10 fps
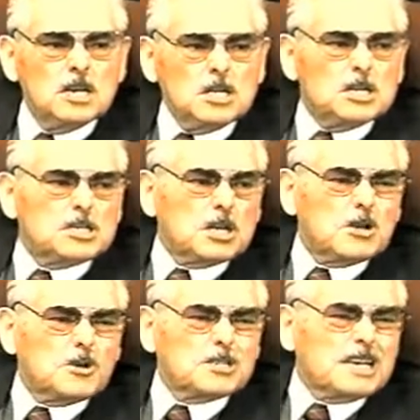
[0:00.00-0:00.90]
Y
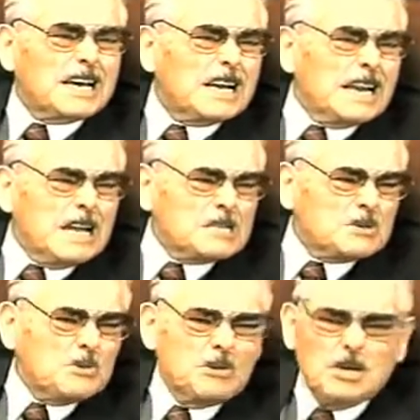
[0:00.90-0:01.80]
diciendo no sé qué
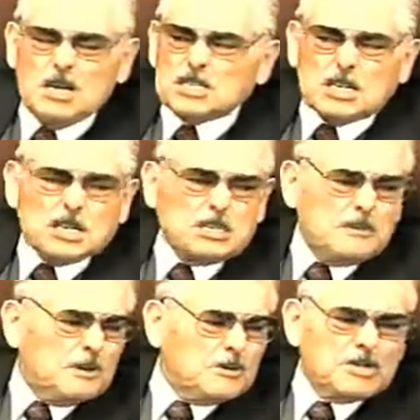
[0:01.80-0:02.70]
rezo, se
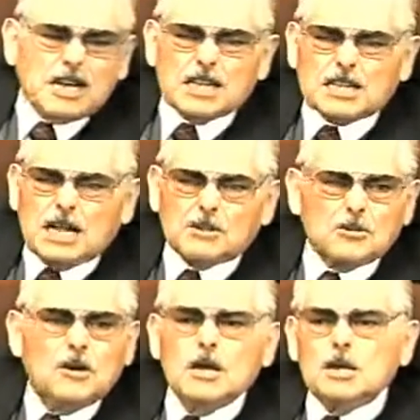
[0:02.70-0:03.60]
recibe no sé qué
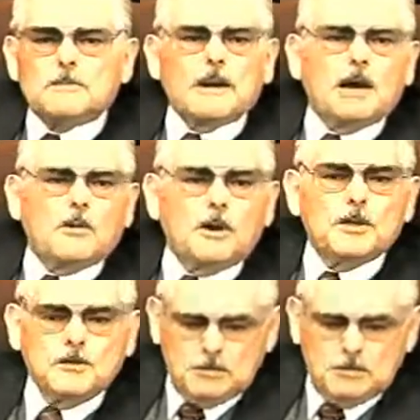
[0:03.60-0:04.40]
tanto. Y para allá voy,